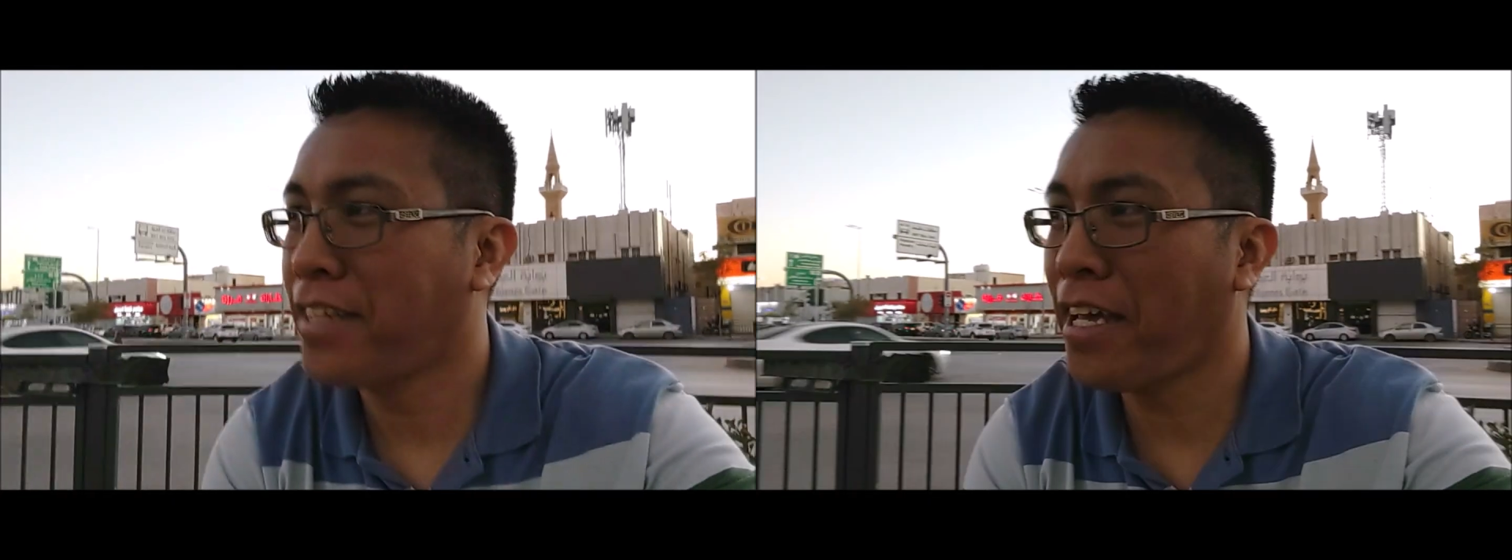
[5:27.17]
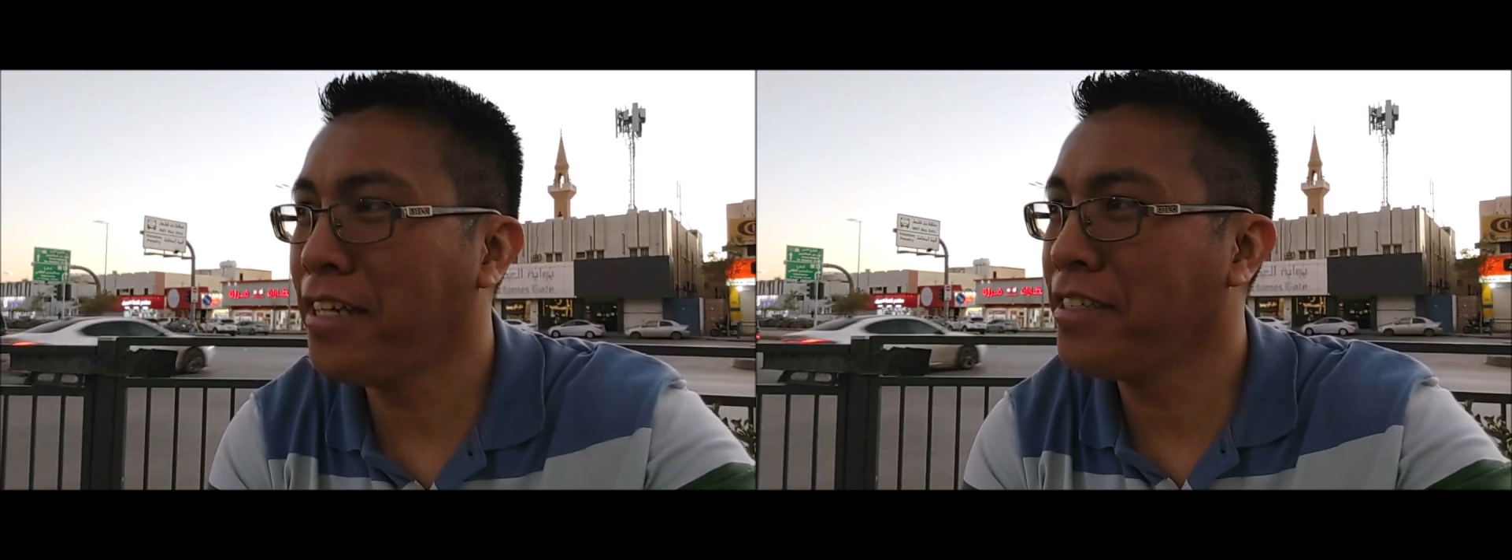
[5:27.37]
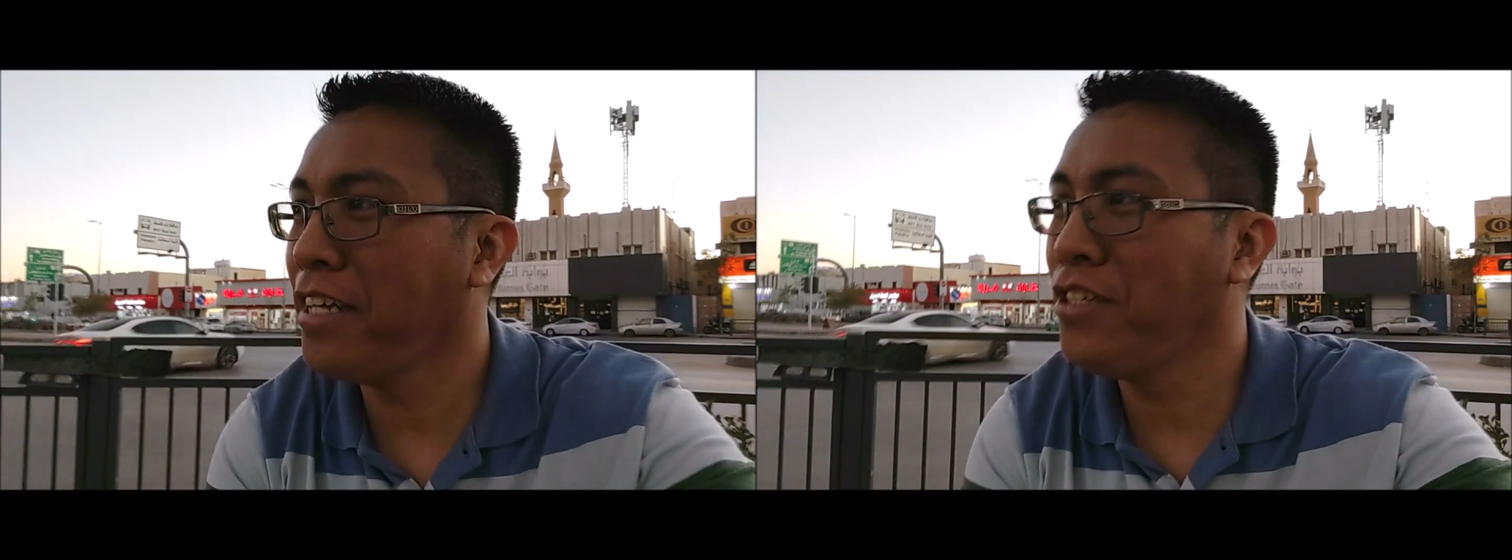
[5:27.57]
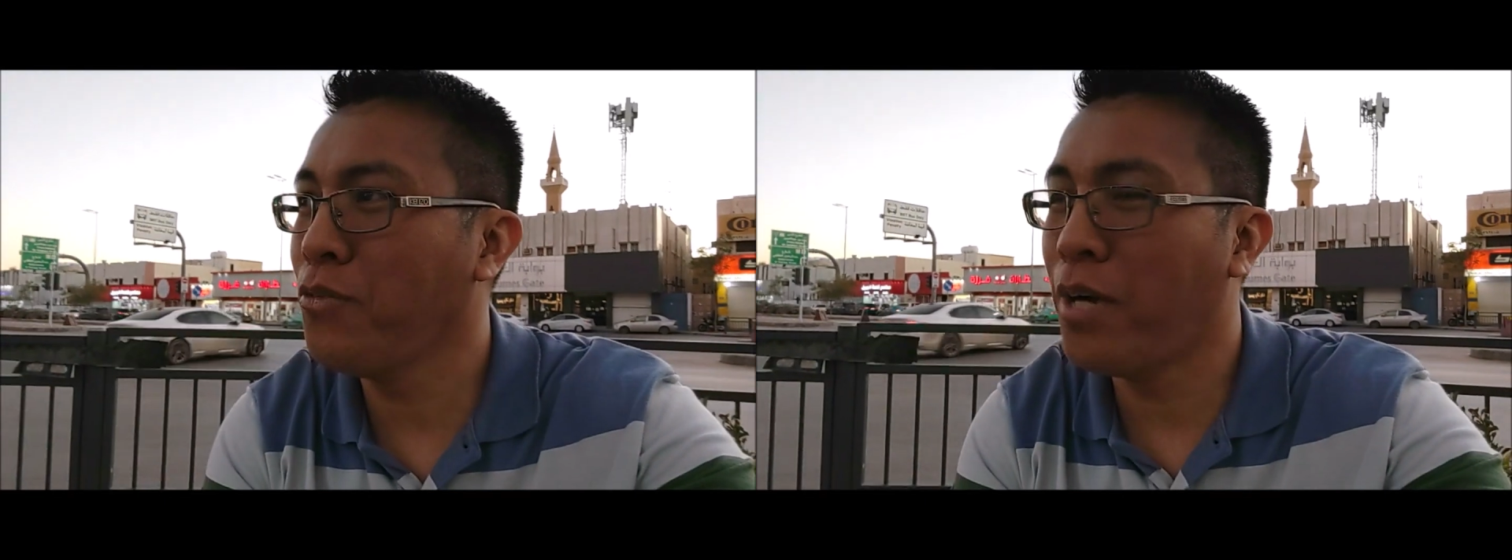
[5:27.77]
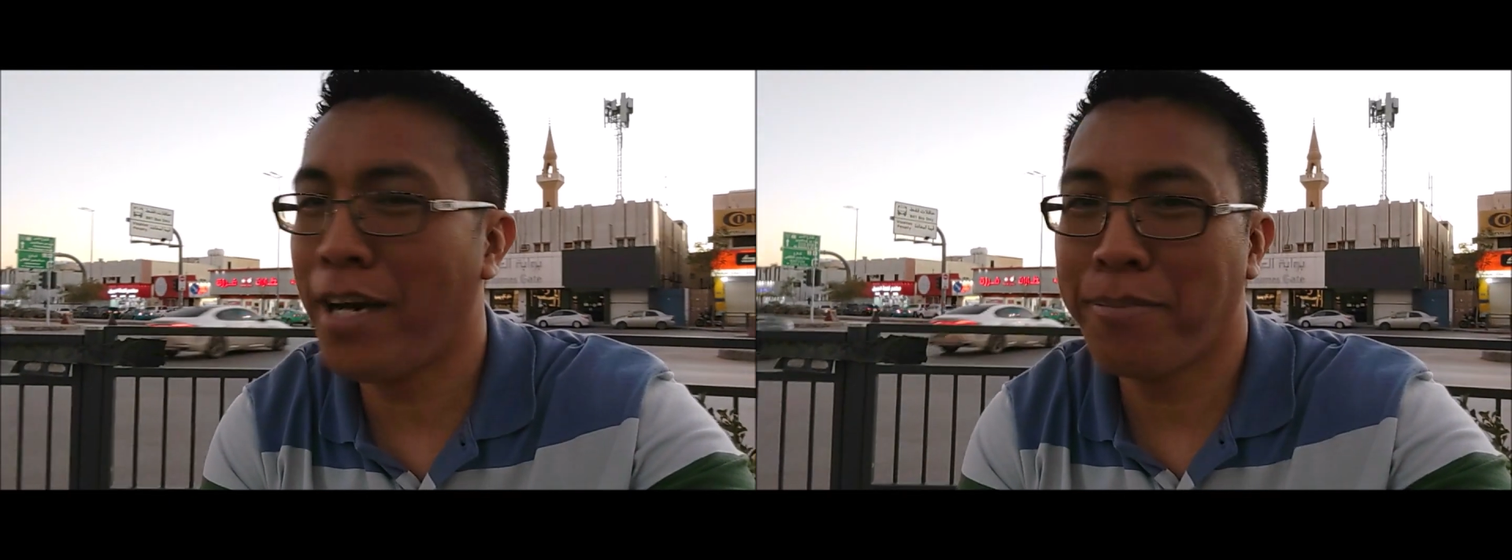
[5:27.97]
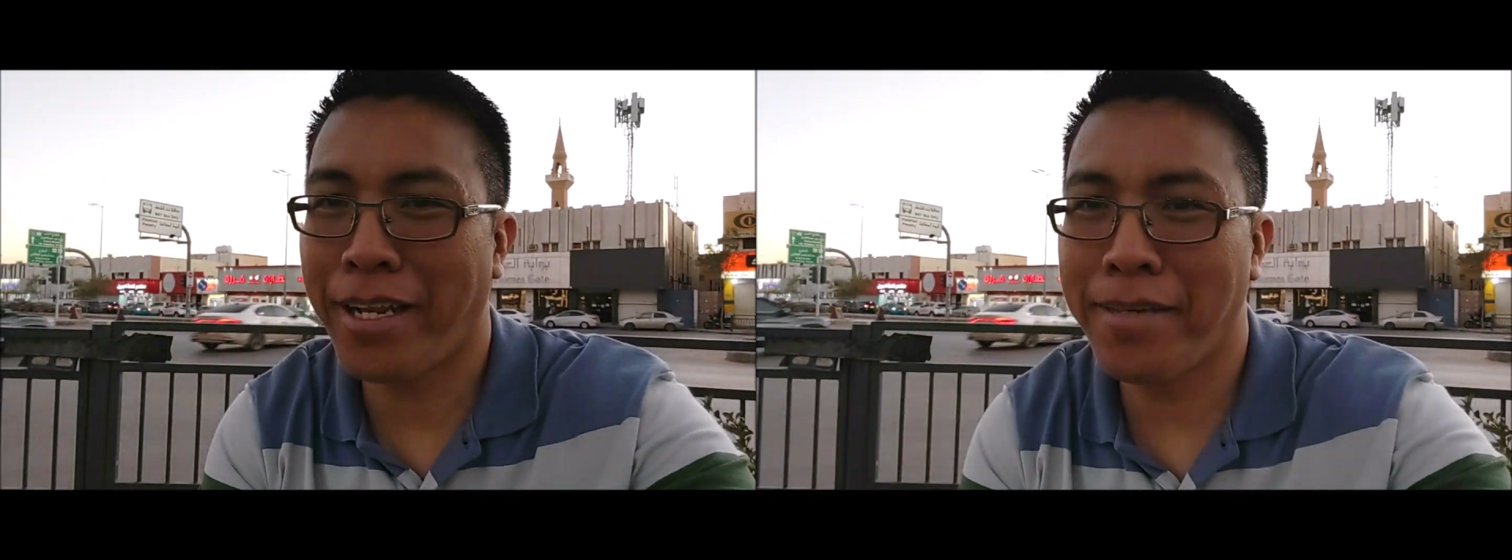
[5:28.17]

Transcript: Sayang din yung mga